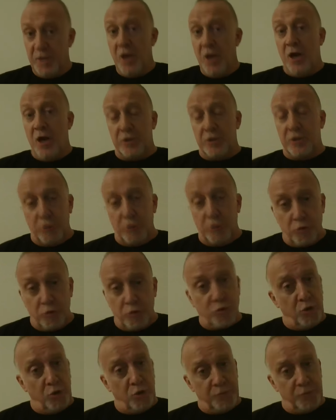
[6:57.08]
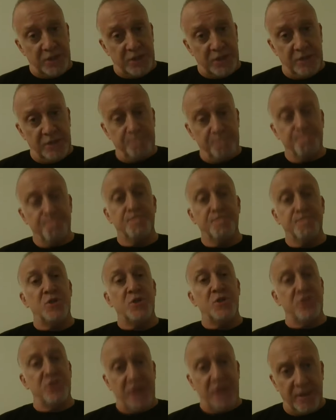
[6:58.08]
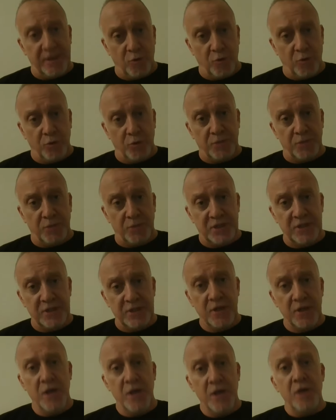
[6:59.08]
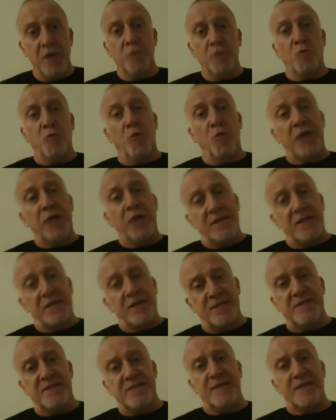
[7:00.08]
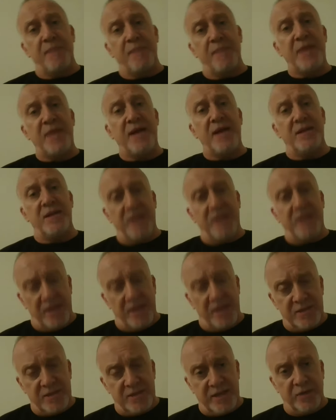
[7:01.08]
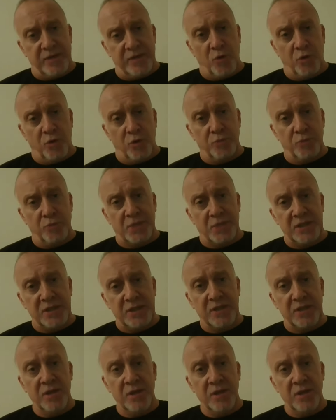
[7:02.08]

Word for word: Analog da olmalı, dijital de olmalı. Olan sistemlerle de entegre olmalı